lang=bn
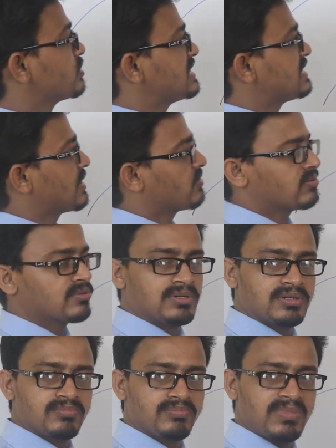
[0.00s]
খুলছি কেন
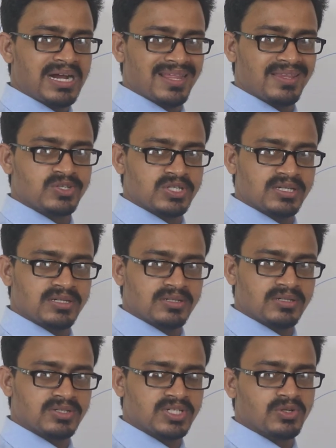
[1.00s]
বাংলাদেশে
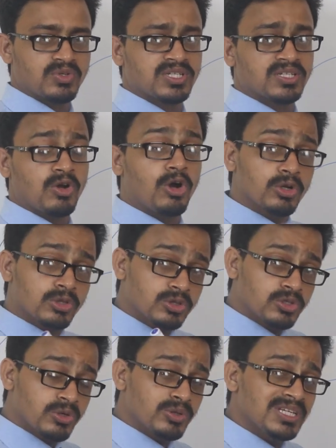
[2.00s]
সেটা হচ্ছে
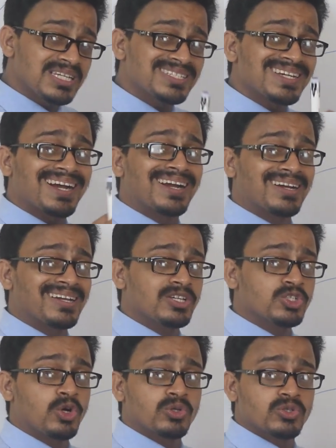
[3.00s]
অর্থনীতির চাকাকে
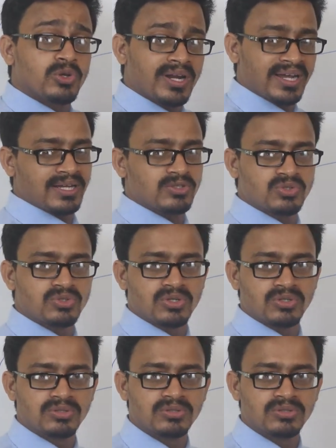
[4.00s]
সচল রাখার জন্য